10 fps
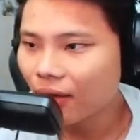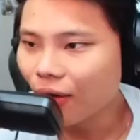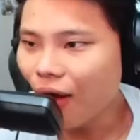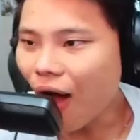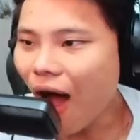
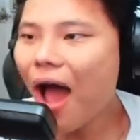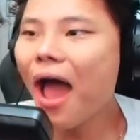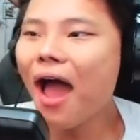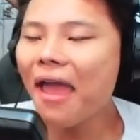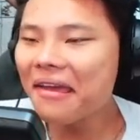
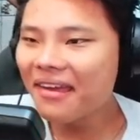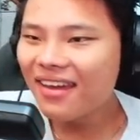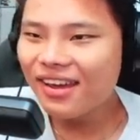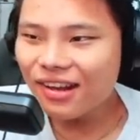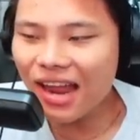Ôi,
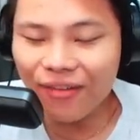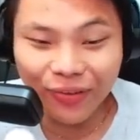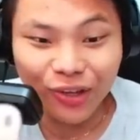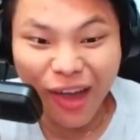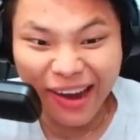lên
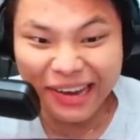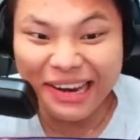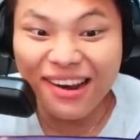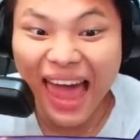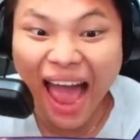phi thuyền rồi cái
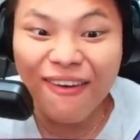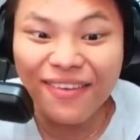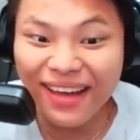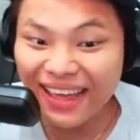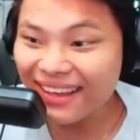nó láo
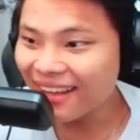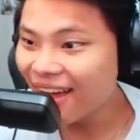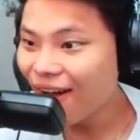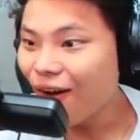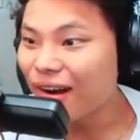các bạn.
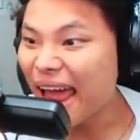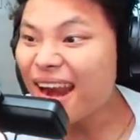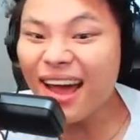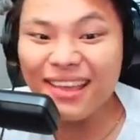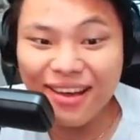Hồi nãy
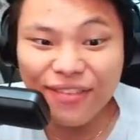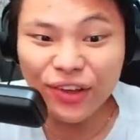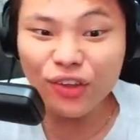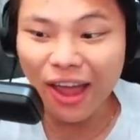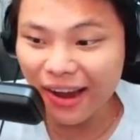nó ở dưới
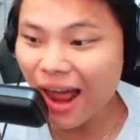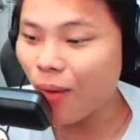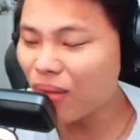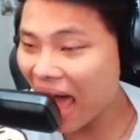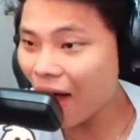phi thuyền rồi nó
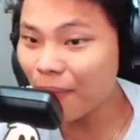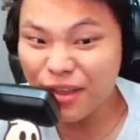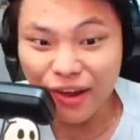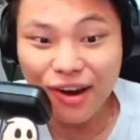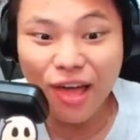không láo, mà
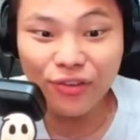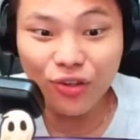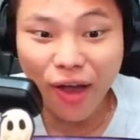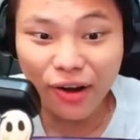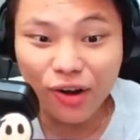giờ nó lên phi
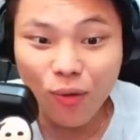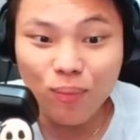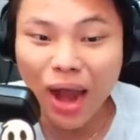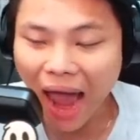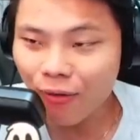thuyền rồi nó
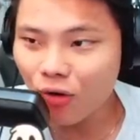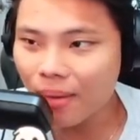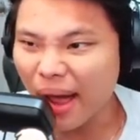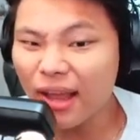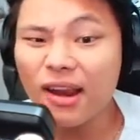đúng láo luôn. Nó
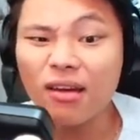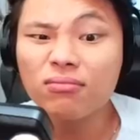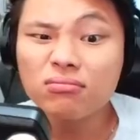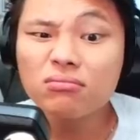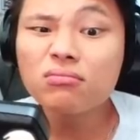mặc như là
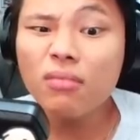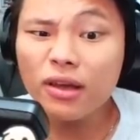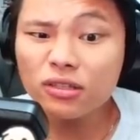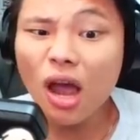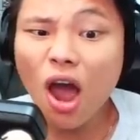
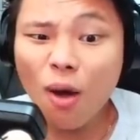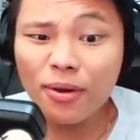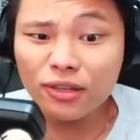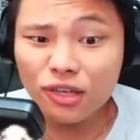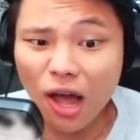mình sao,
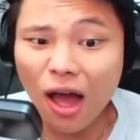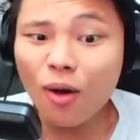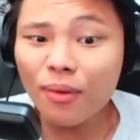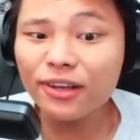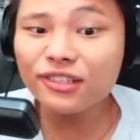mình
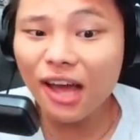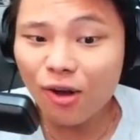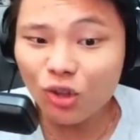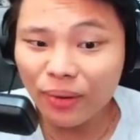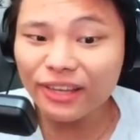sao, mình
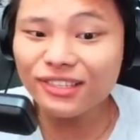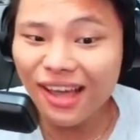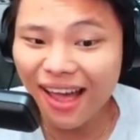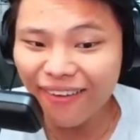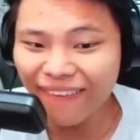sao, tụi mình sao.